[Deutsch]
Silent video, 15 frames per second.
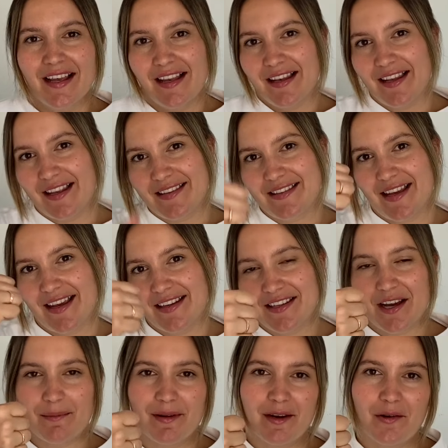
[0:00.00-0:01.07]
Lass einen
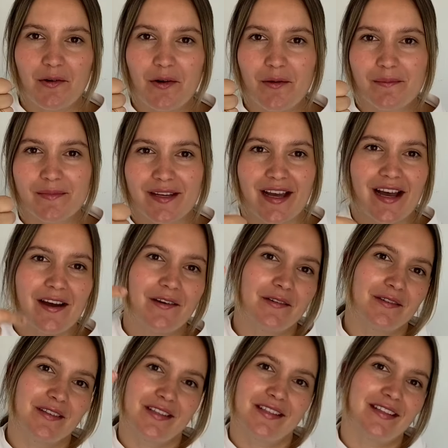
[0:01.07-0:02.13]
Daumen nach oben da
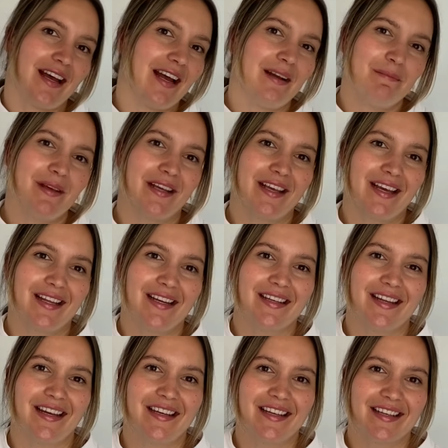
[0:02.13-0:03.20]
und teile mir gerne
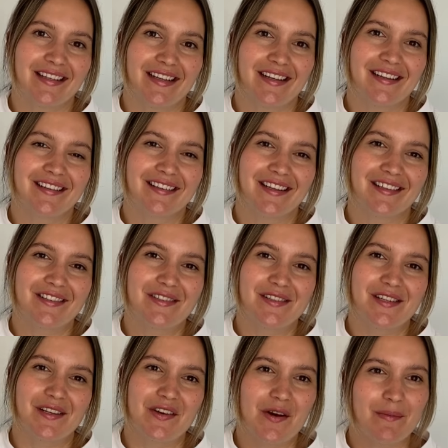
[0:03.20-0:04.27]
deine Gedanken dazu
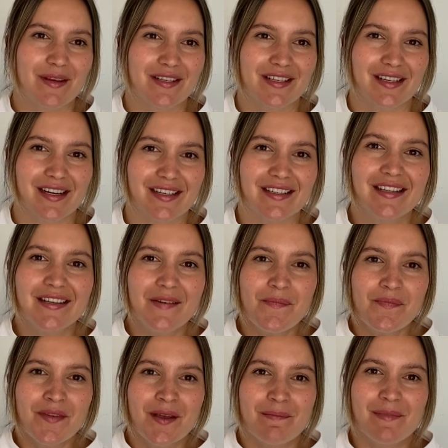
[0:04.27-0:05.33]
in den Kommentaren
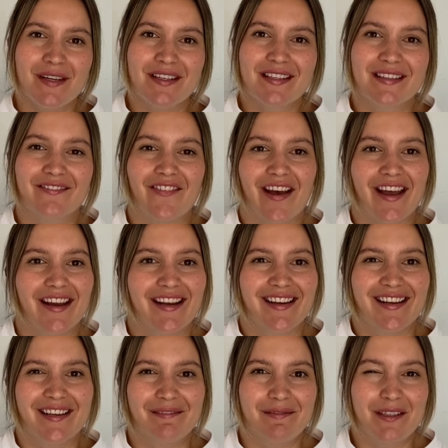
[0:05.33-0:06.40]
mit, weil
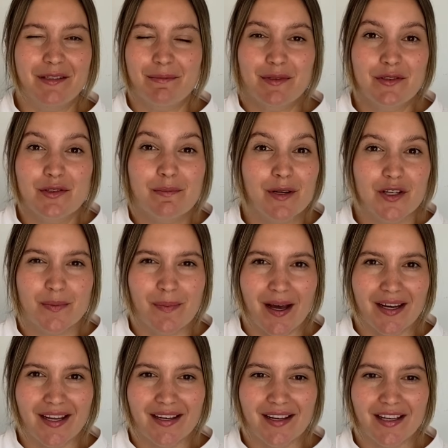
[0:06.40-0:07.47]
äh, ich bin super
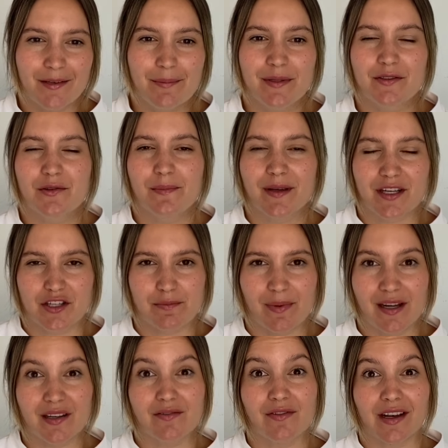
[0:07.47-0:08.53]
spannend, ich bin super
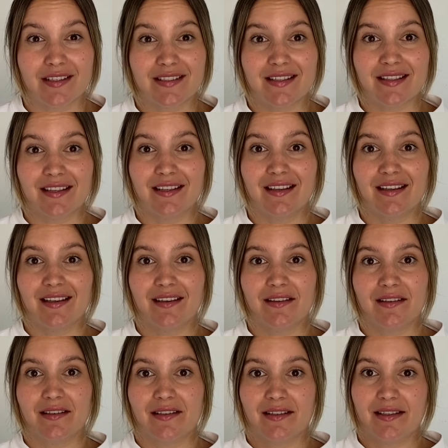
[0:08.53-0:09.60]
gespannt, was
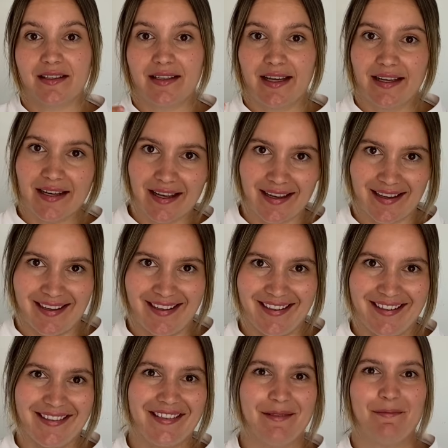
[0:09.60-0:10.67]

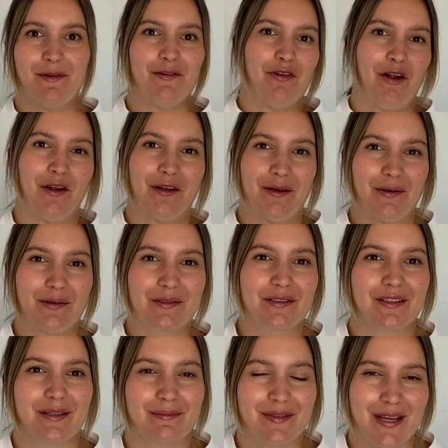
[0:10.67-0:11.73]
generell die Bevölkerung
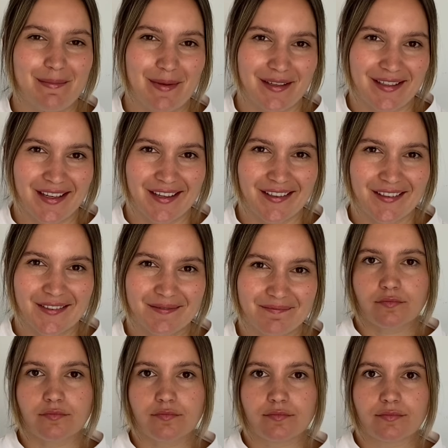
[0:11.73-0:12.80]
zu dem Thema denkt.
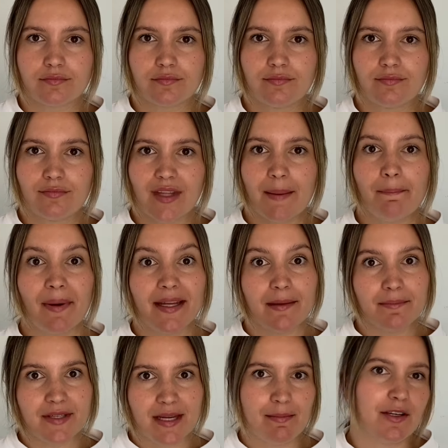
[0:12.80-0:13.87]
Bei
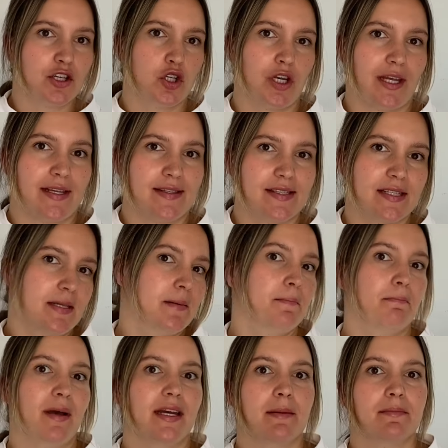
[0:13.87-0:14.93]
dem Thema Stress
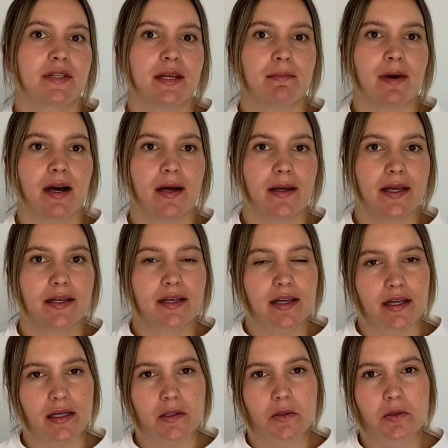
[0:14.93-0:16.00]
bei dem Thema
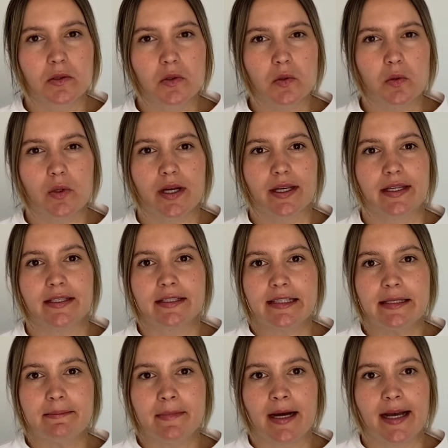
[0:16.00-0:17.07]
innere Unruhe,
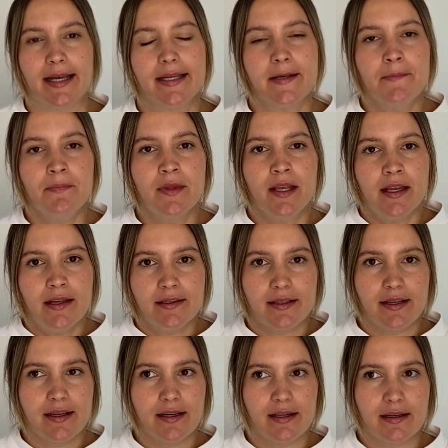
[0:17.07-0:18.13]
Getriebenheit.
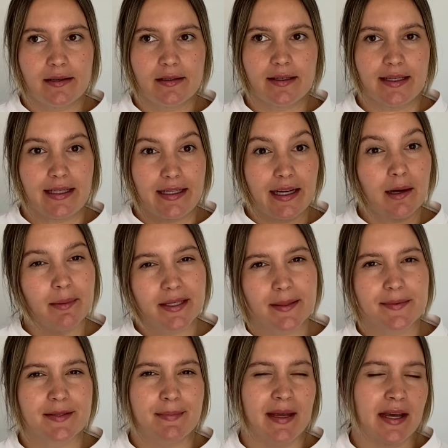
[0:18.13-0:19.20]
Da glaube ich,
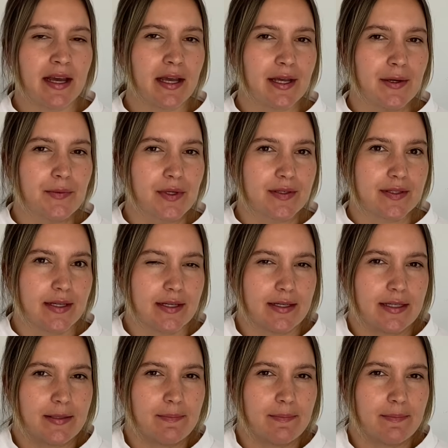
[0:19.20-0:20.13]
gibt es mehrere Ursachen.